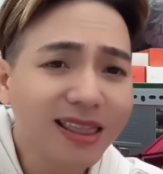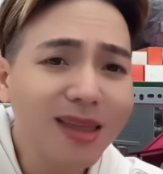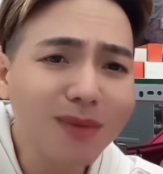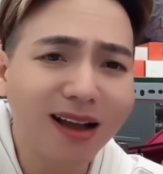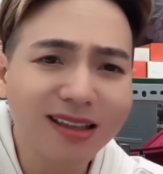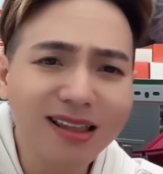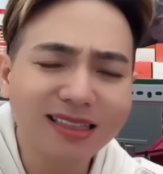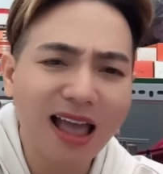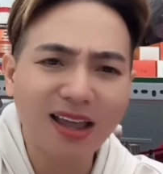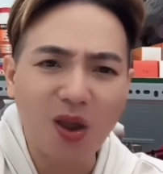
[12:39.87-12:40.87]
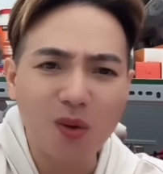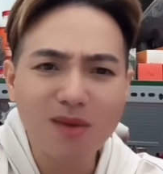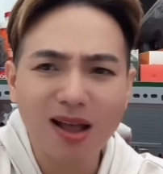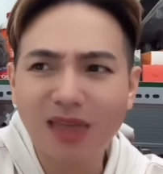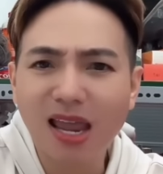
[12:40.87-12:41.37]
tiếp cận với người ta kiểu
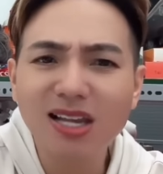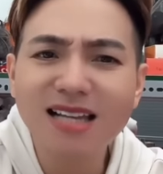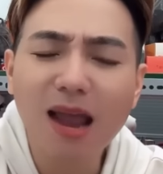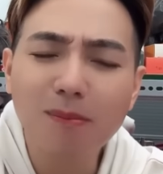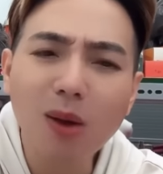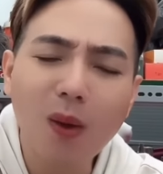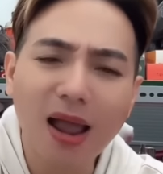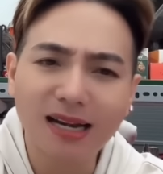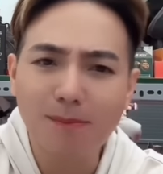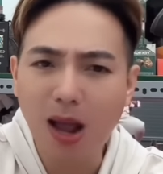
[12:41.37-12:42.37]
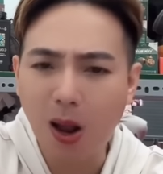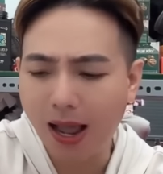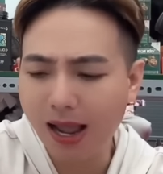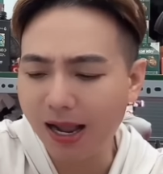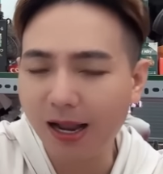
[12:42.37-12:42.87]
mà thấy sang bắt hoàng làm
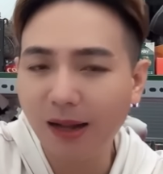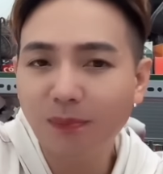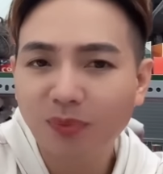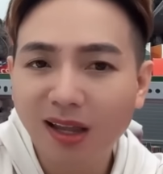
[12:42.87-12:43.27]
họ hả